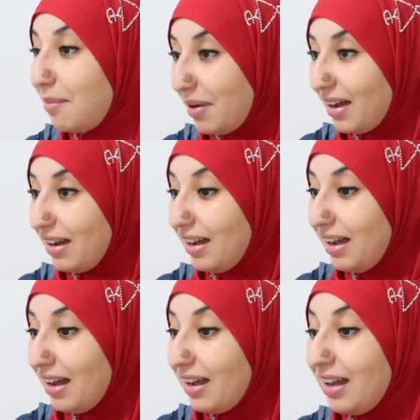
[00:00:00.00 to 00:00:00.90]

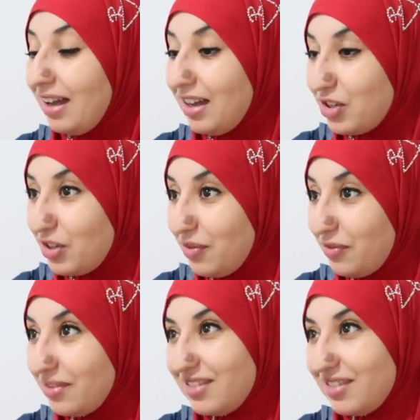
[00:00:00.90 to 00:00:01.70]
باقي نشوف